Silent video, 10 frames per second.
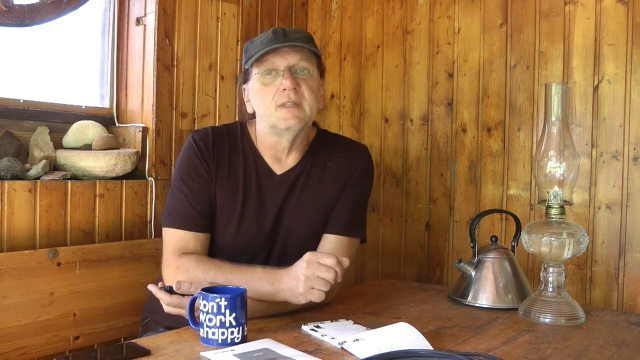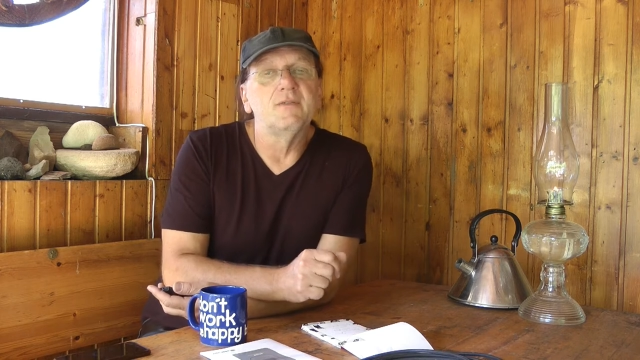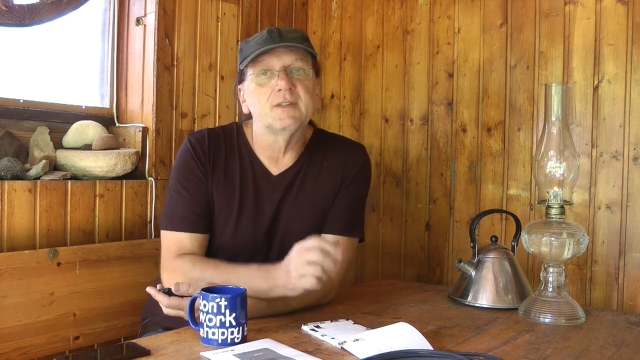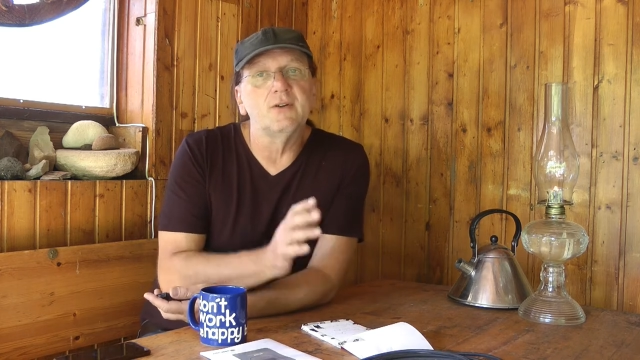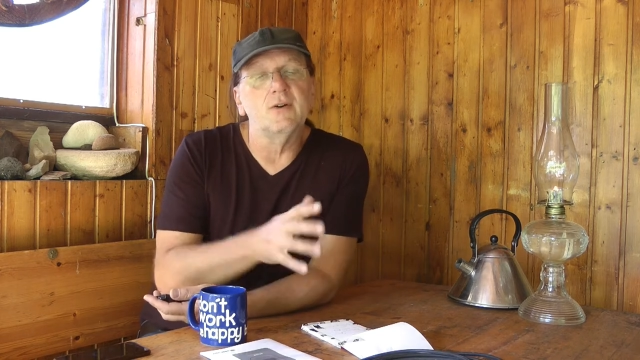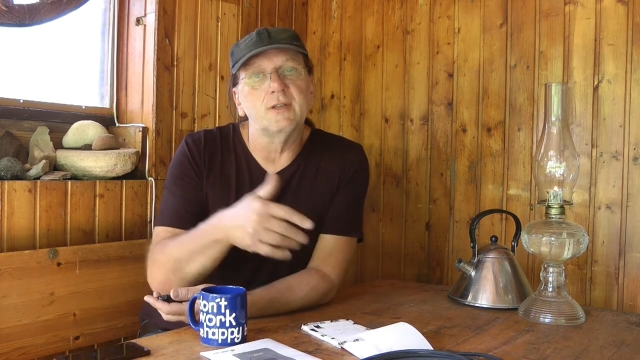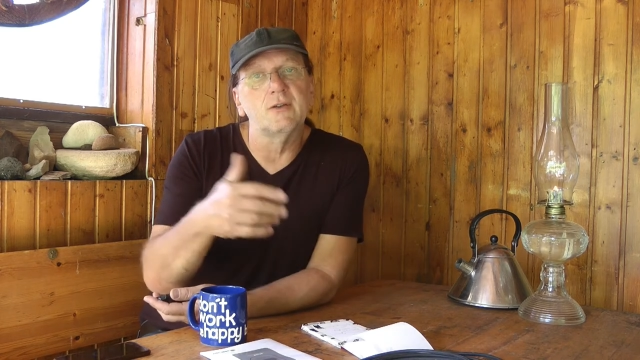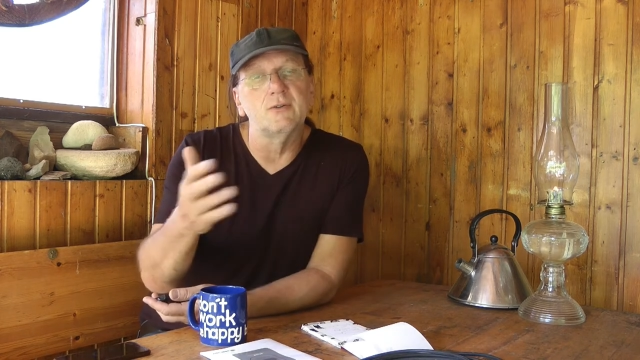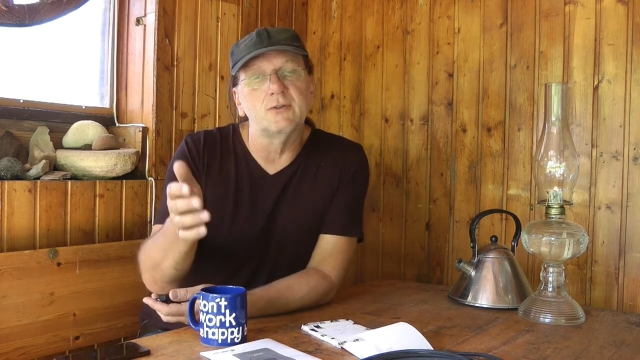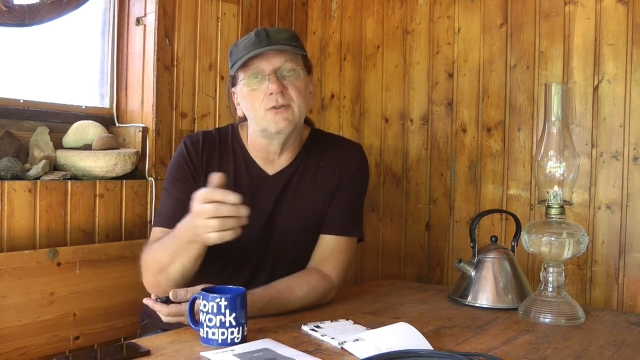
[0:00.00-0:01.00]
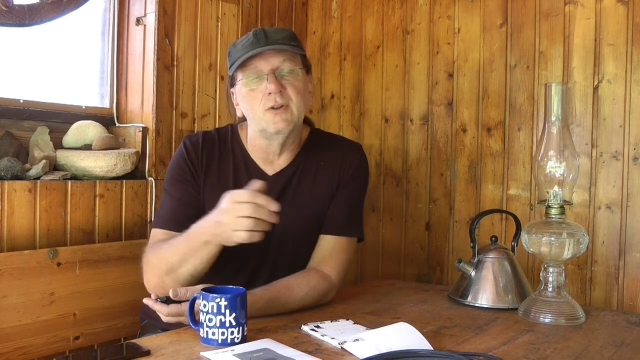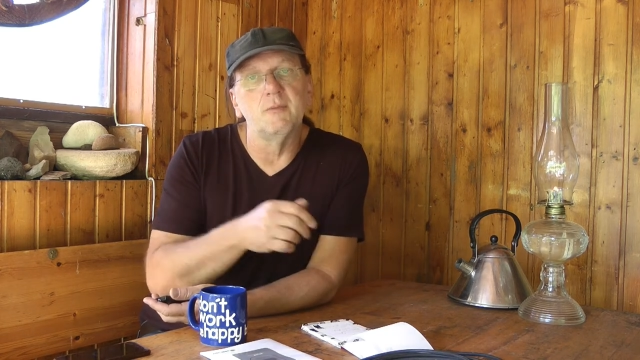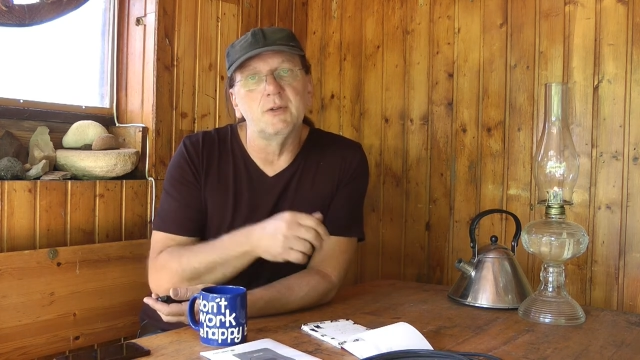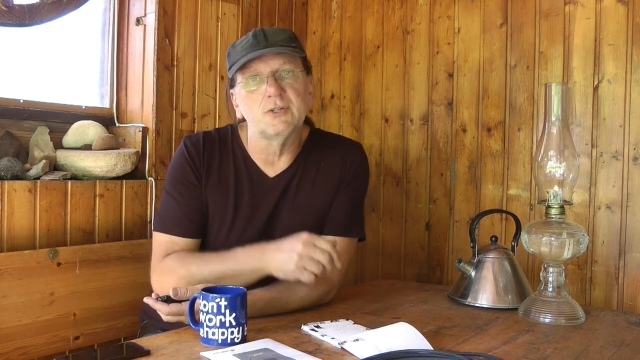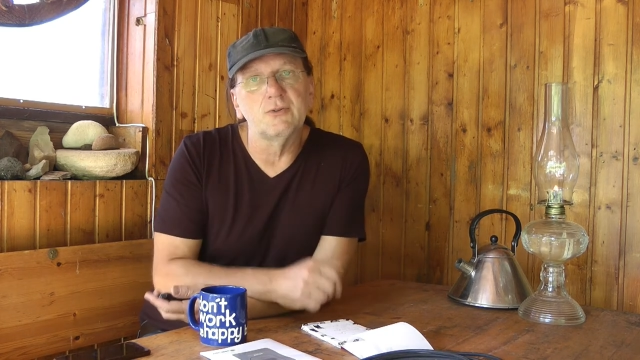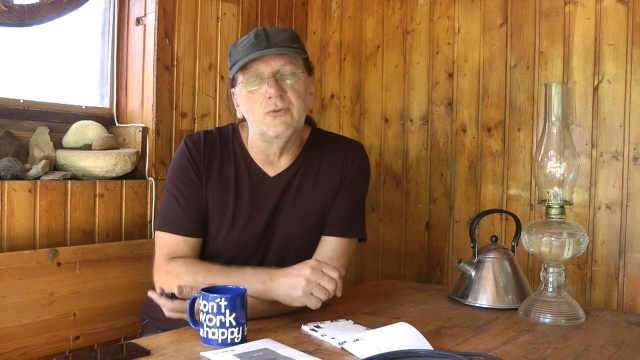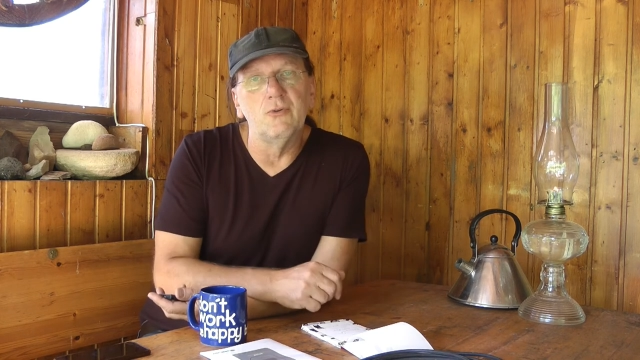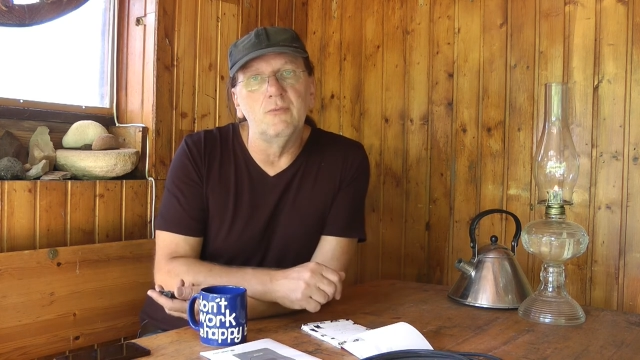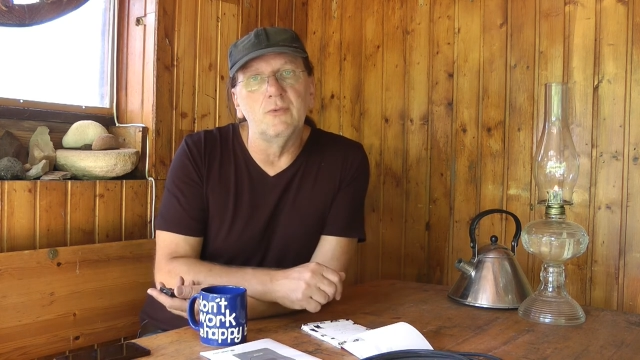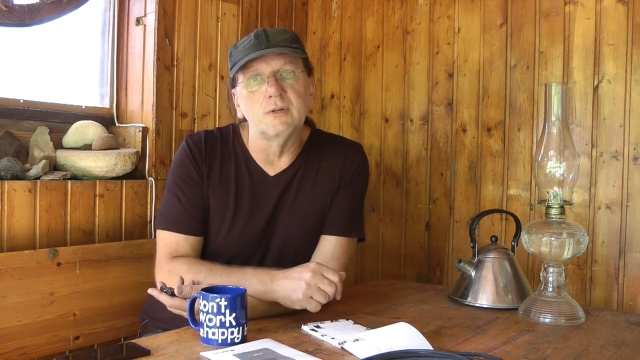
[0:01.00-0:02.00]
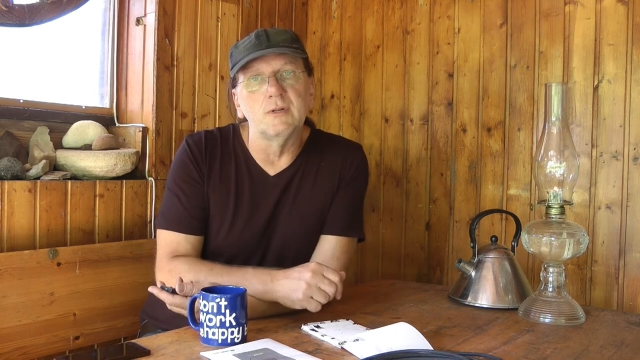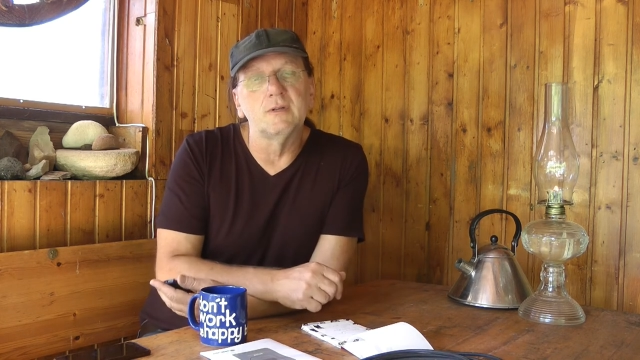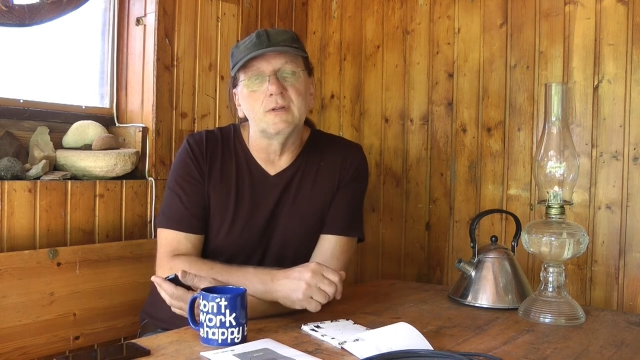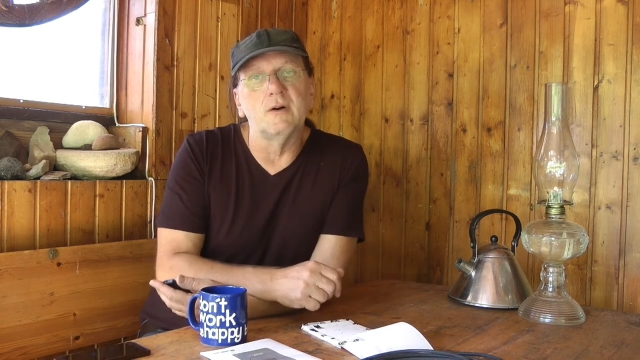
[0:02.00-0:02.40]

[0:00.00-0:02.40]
die versorgt den Controller mit Strom und